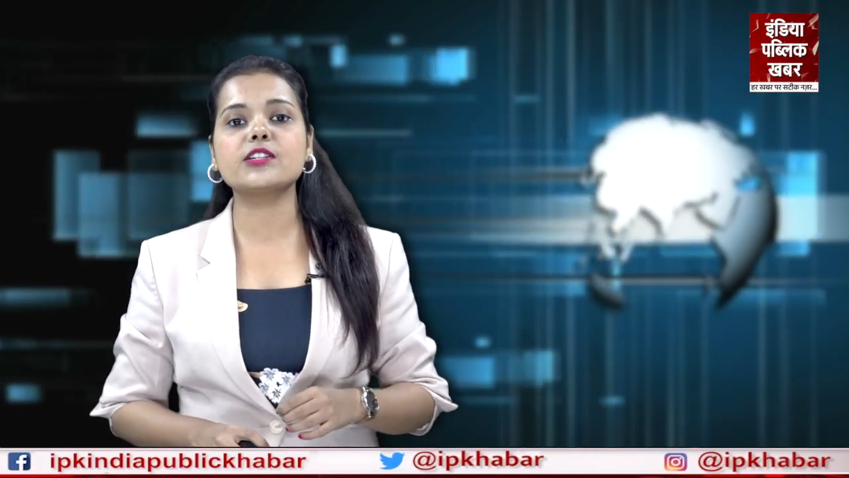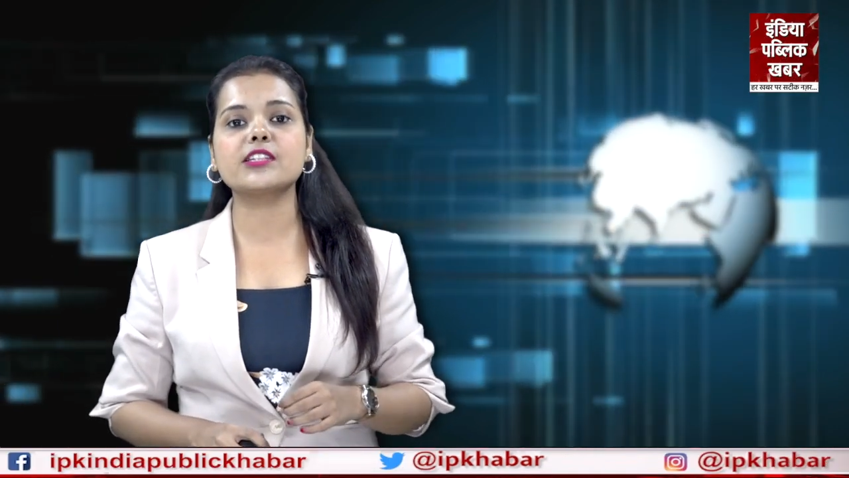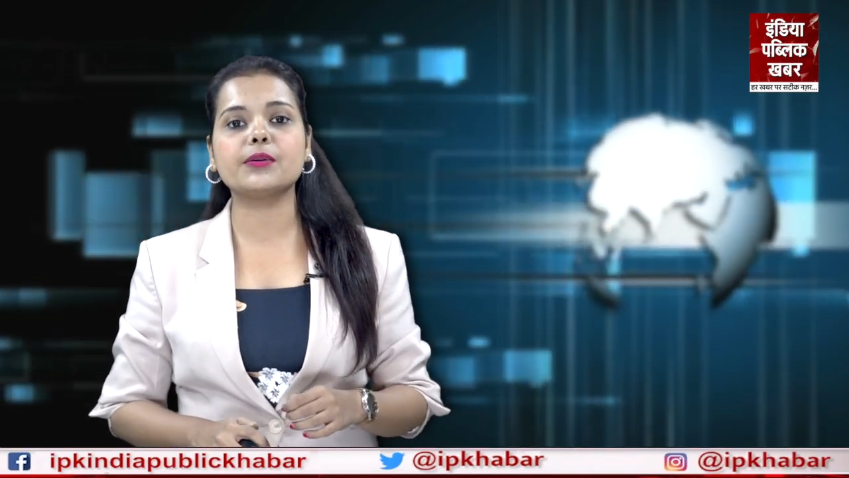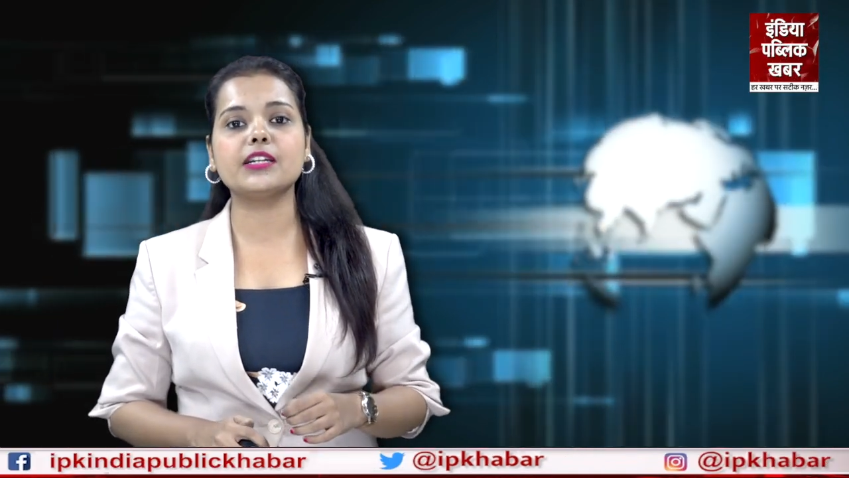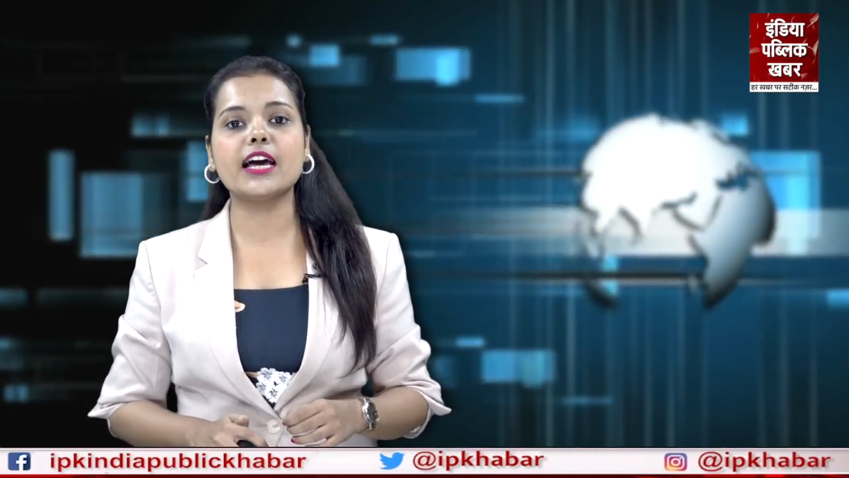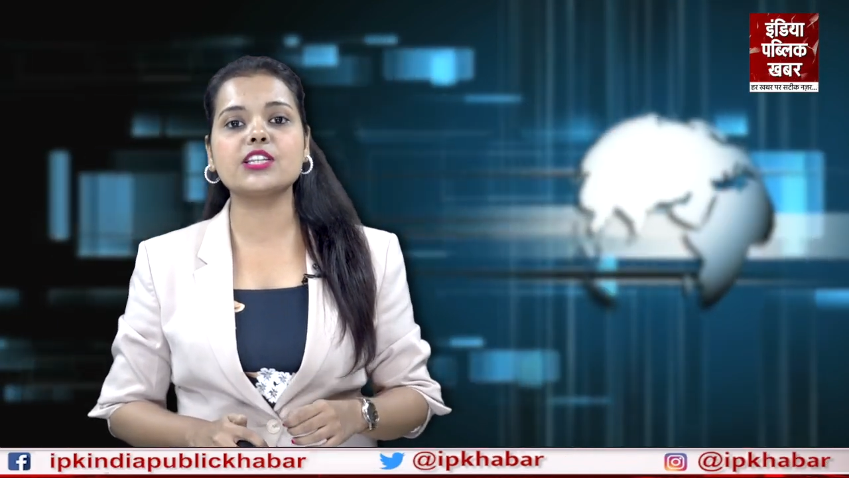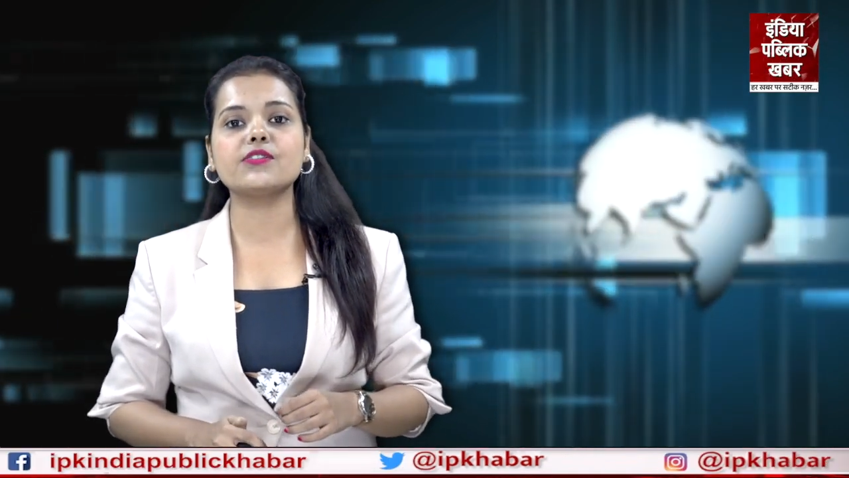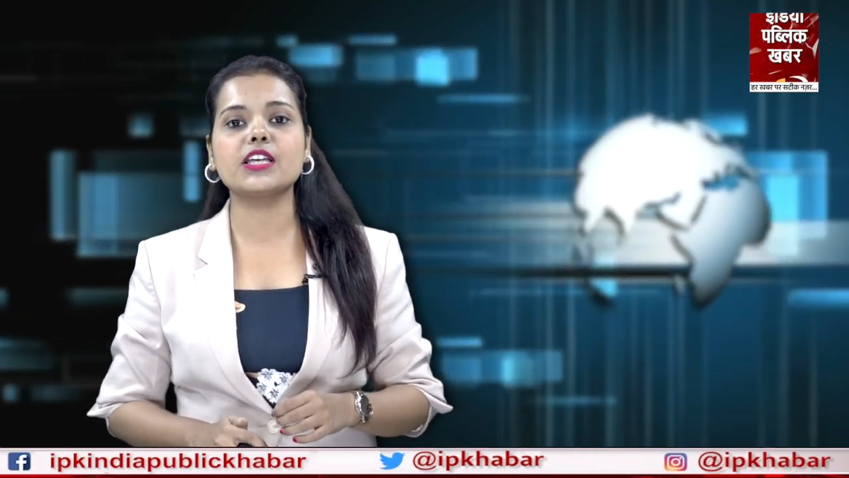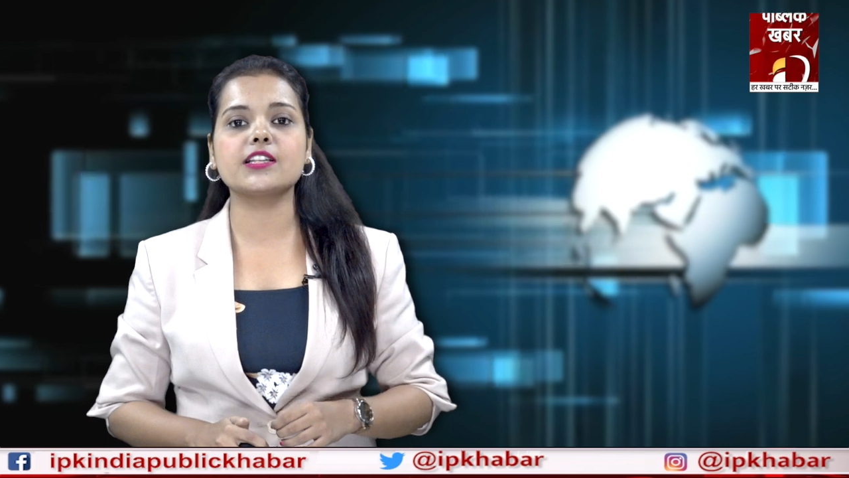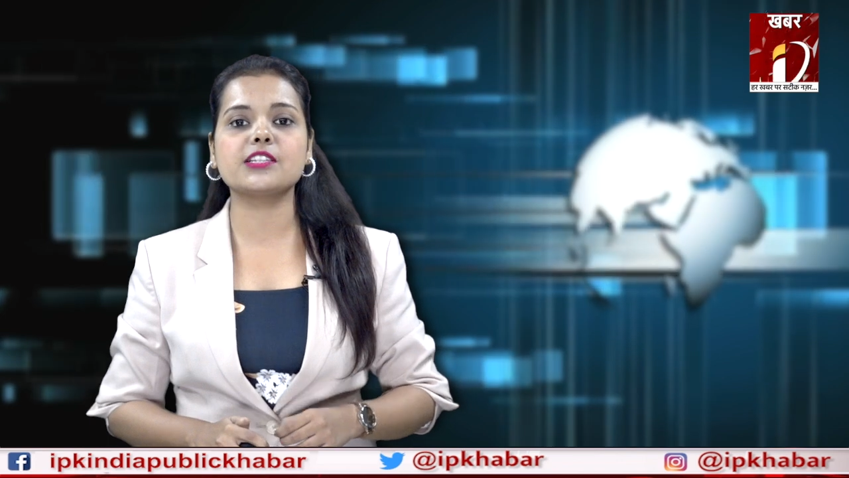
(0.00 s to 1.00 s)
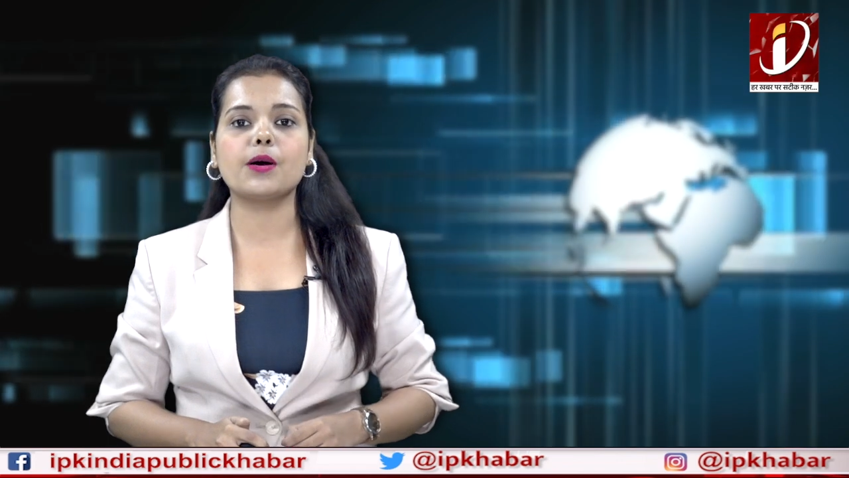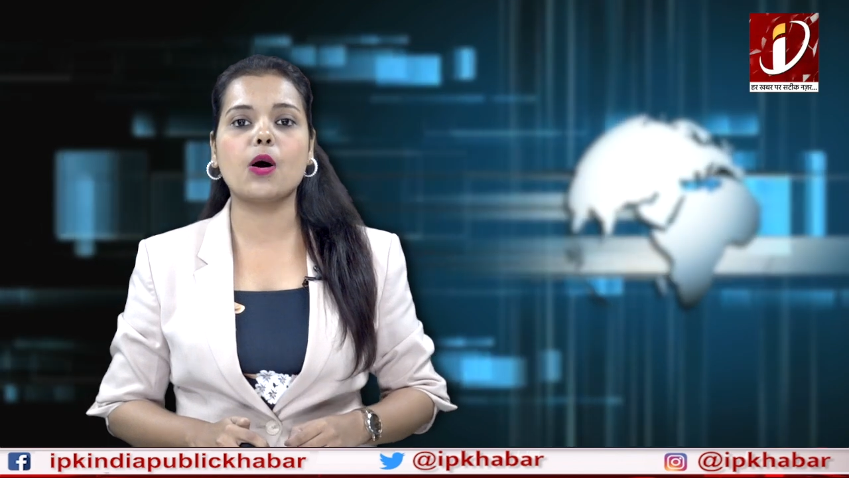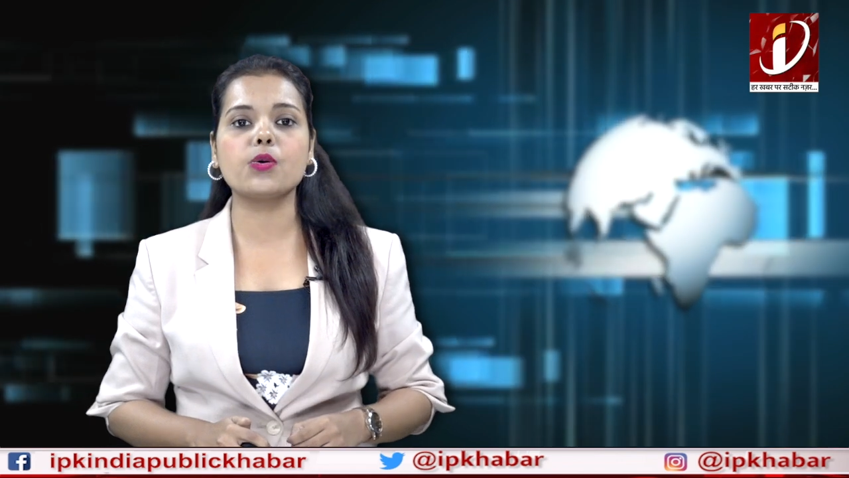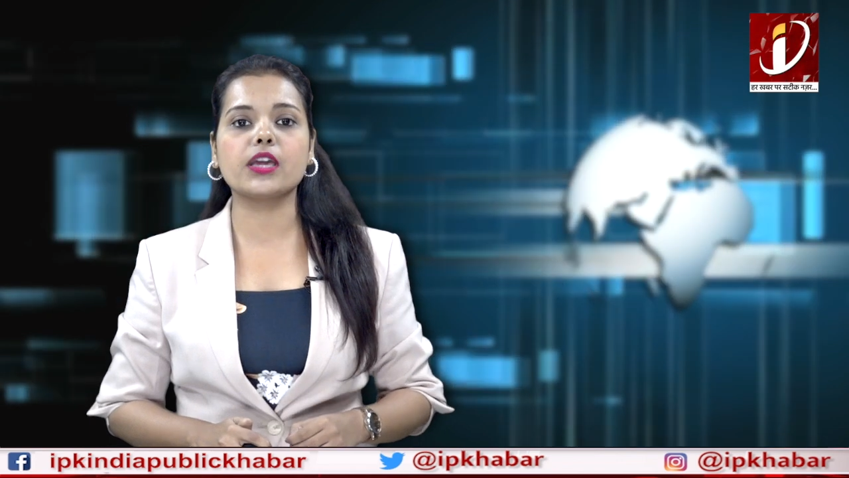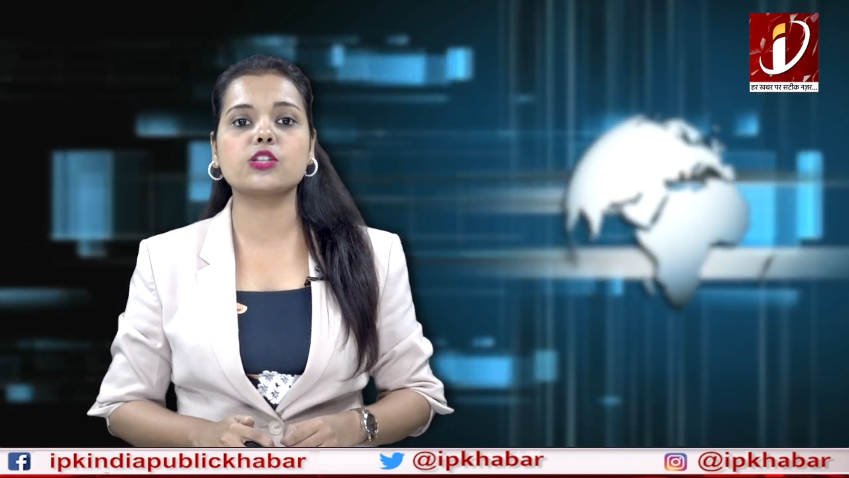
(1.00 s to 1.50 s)
और सभी राज्य
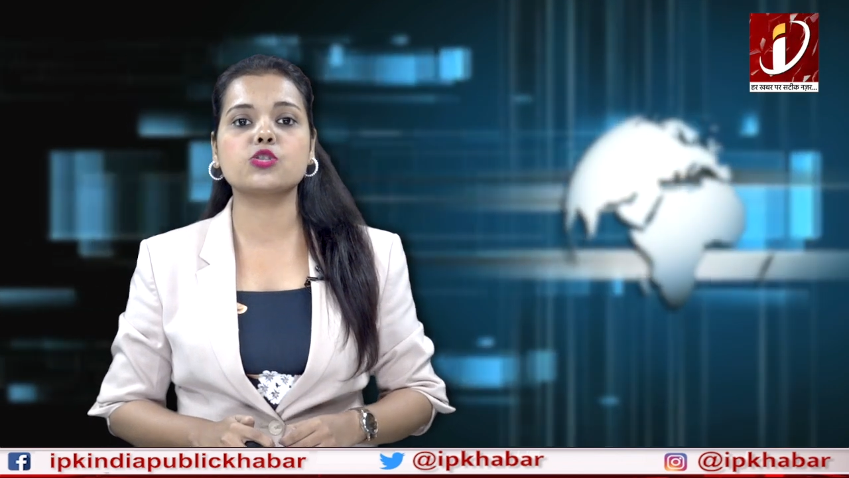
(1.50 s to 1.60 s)
विधानसभाओं के